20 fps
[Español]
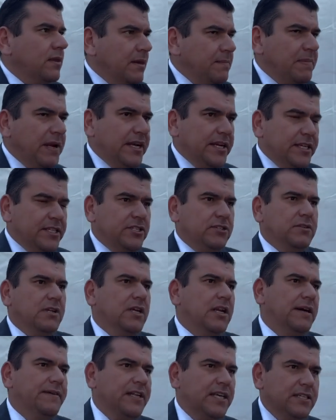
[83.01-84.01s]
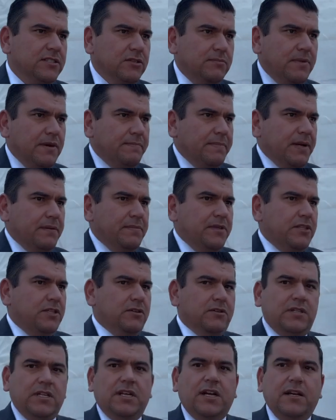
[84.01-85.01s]
De planeación y la verdad eso me
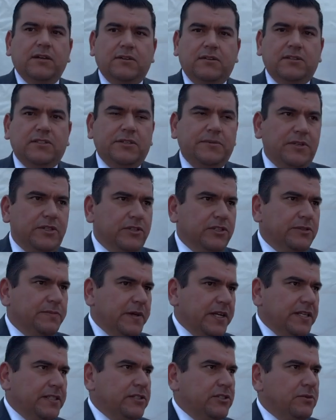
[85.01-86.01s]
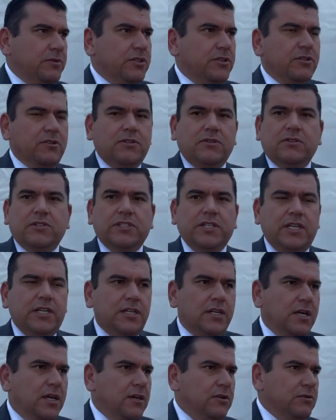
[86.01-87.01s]
permitió tener el conocimiento, y experiencia, sobre todo conocer
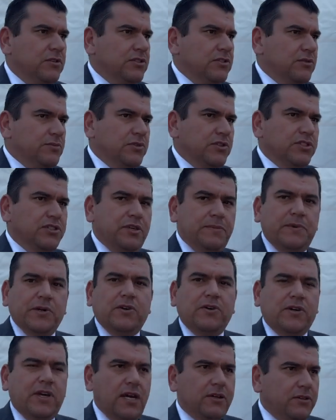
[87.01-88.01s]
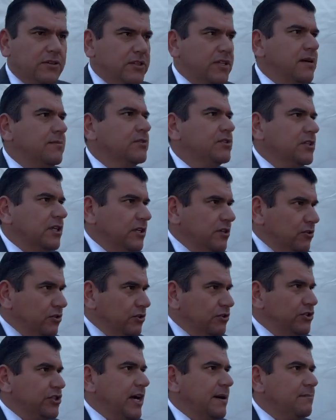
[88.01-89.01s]
nuestro municipio, con qué contamos, qué no
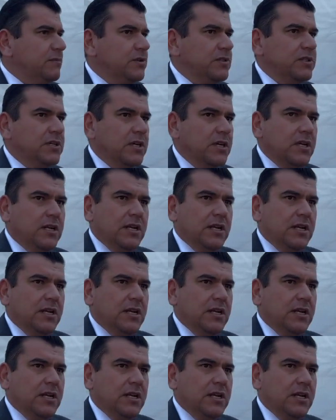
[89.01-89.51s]
contamos.